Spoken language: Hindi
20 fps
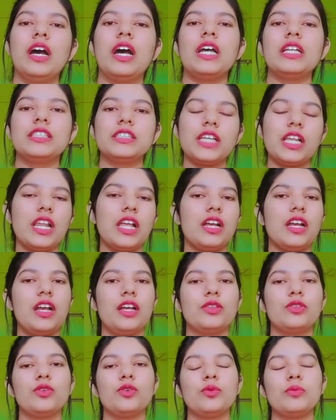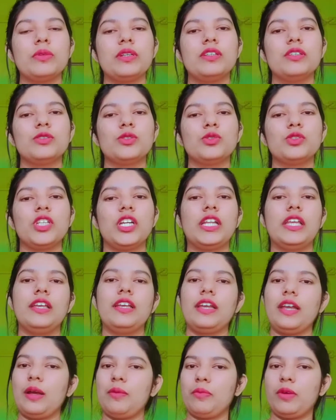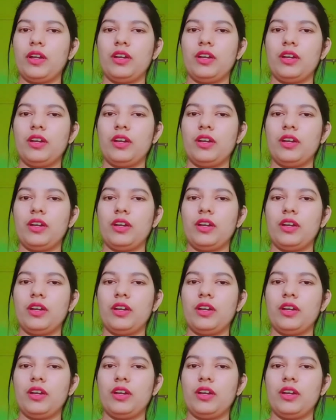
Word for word: अच्छा लगा तो मैंने सोचा ठीक है हम